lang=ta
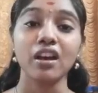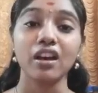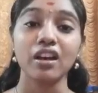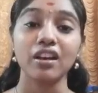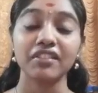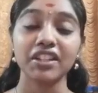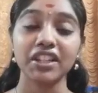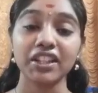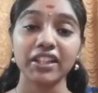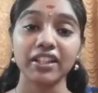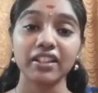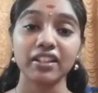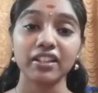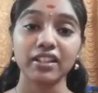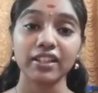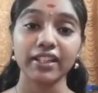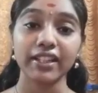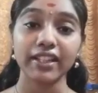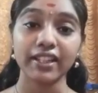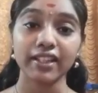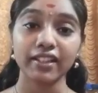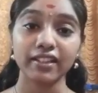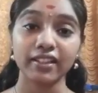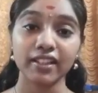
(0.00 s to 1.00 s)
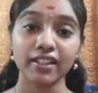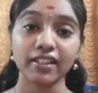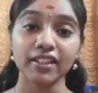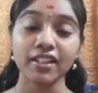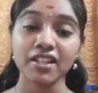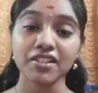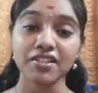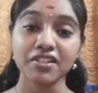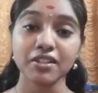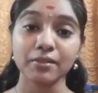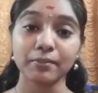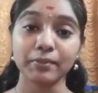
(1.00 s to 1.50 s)
அவருக்கு என்ன
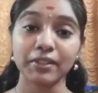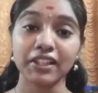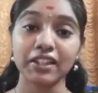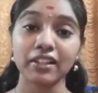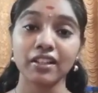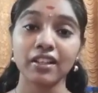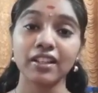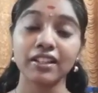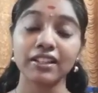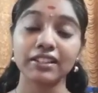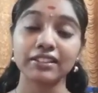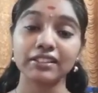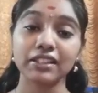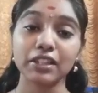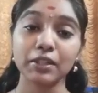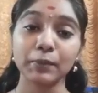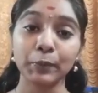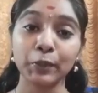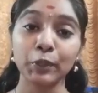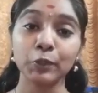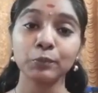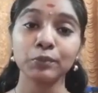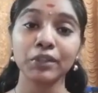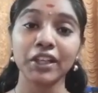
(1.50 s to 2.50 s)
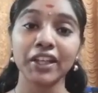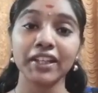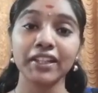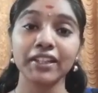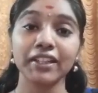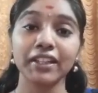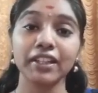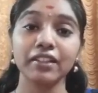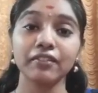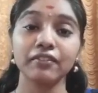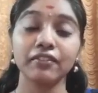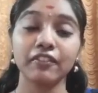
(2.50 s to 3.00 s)
ஆச்சு அப்படின்னா திருப்பியும்
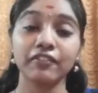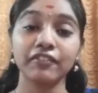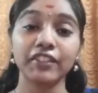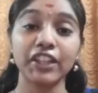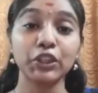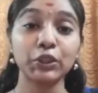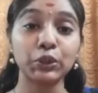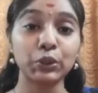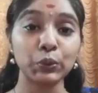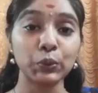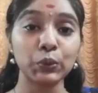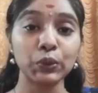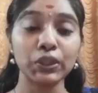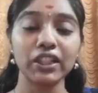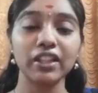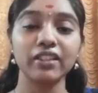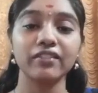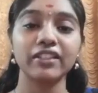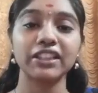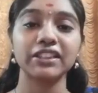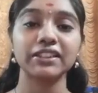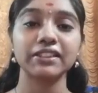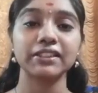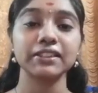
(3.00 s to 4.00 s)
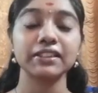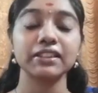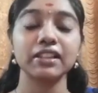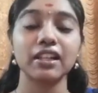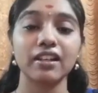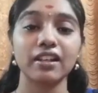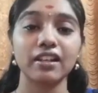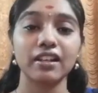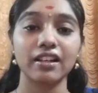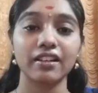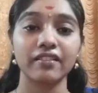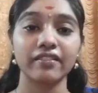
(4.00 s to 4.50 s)
நைன்டீன் பிப்டி டூல வந்து
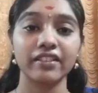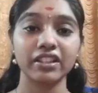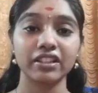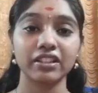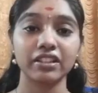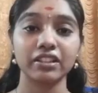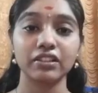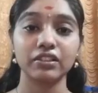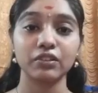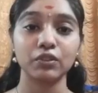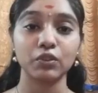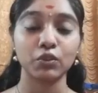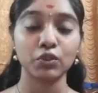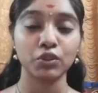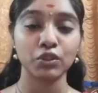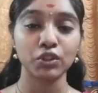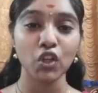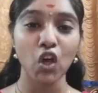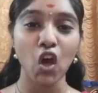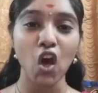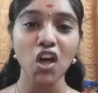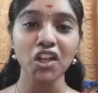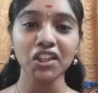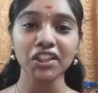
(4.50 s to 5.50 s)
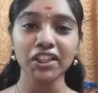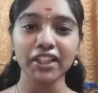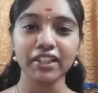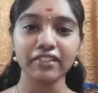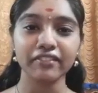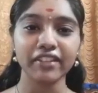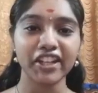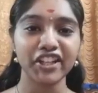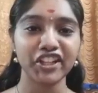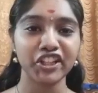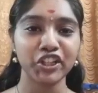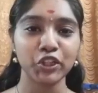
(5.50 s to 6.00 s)
அவருக்கு ஒரு லாங்
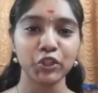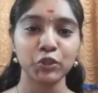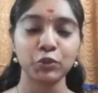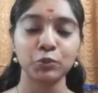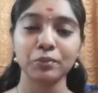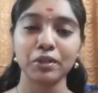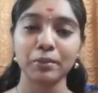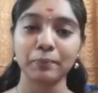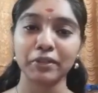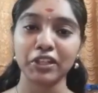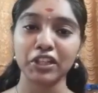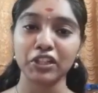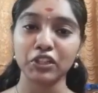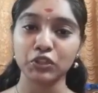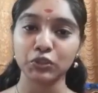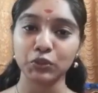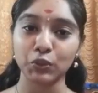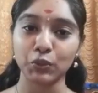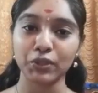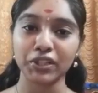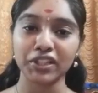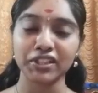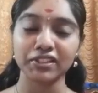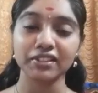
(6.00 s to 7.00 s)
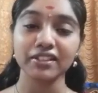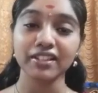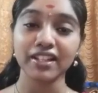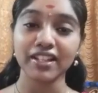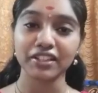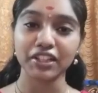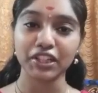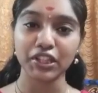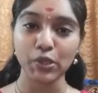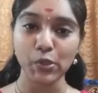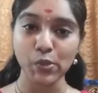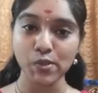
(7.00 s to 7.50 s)
லீவ் எடுக்கணும் அப்படின்னு தோடித்து
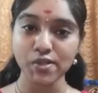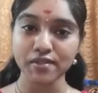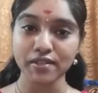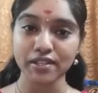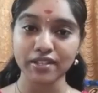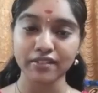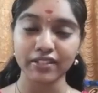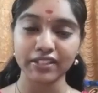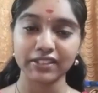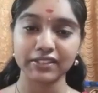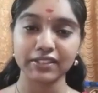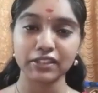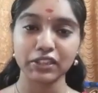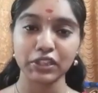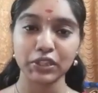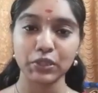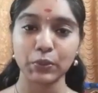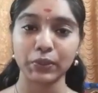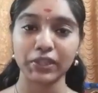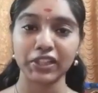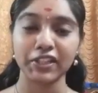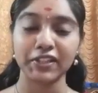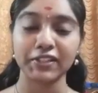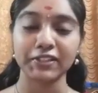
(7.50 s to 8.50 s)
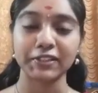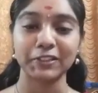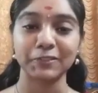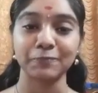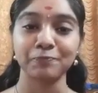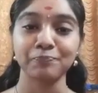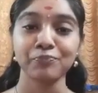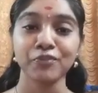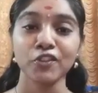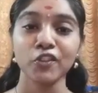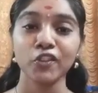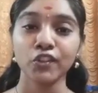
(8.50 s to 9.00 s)
அந்த யோசனை வந்தது யோகியாருக்கு
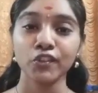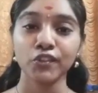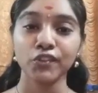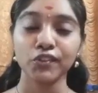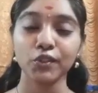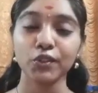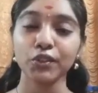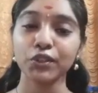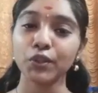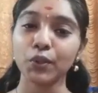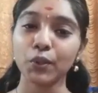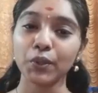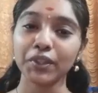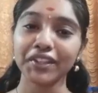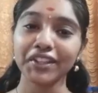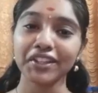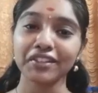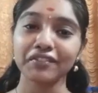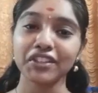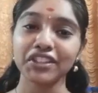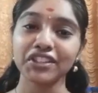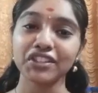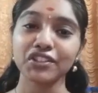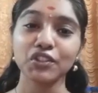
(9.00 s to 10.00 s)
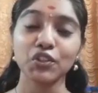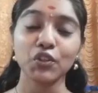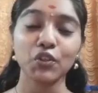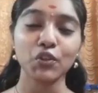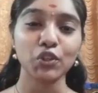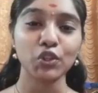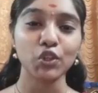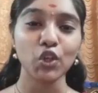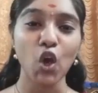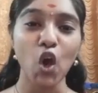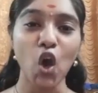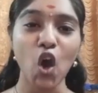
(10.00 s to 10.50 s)
சோ யோகியார் வந்து
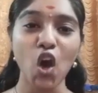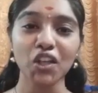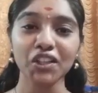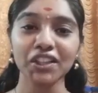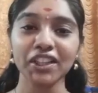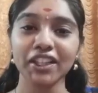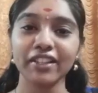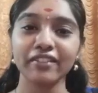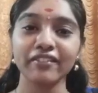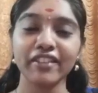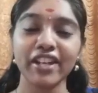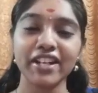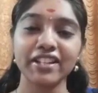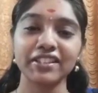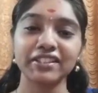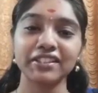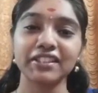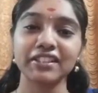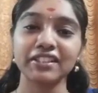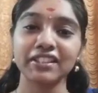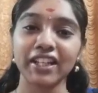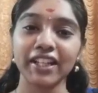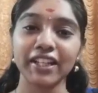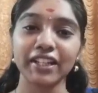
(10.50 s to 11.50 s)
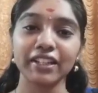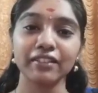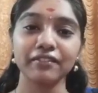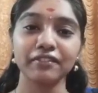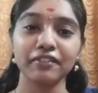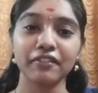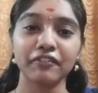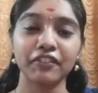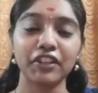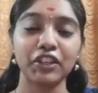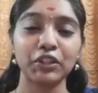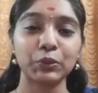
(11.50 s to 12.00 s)
ஒரு லாங் லீவ் எடுத்துட்டு நைன்டீன்
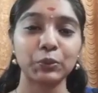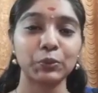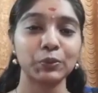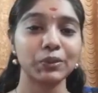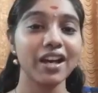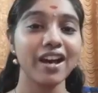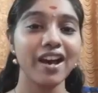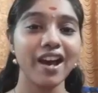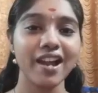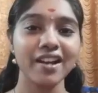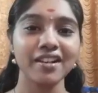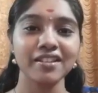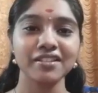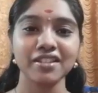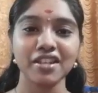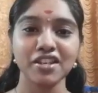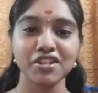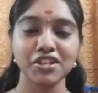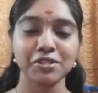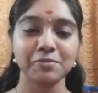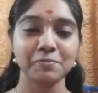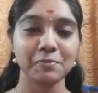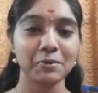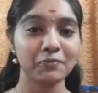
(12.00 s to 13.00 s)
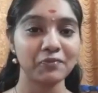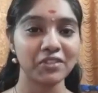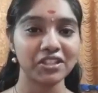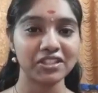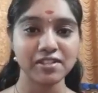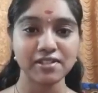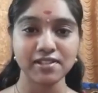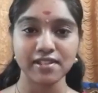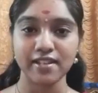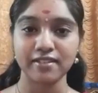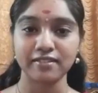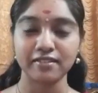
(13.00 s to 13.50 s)
பிப்டி டூல ஆனந்த ஆசிரமம்
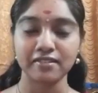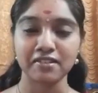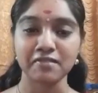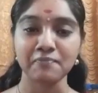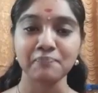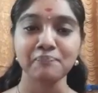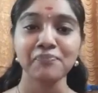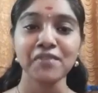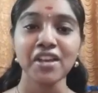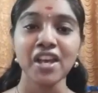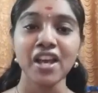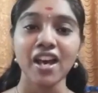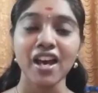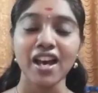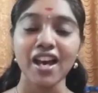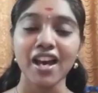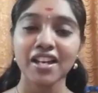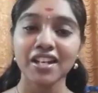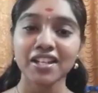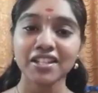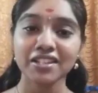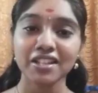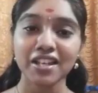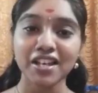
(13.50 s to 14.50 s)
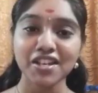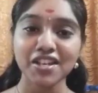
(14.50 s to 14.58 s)
வந்து சேர்ந்தார் ஆனந்த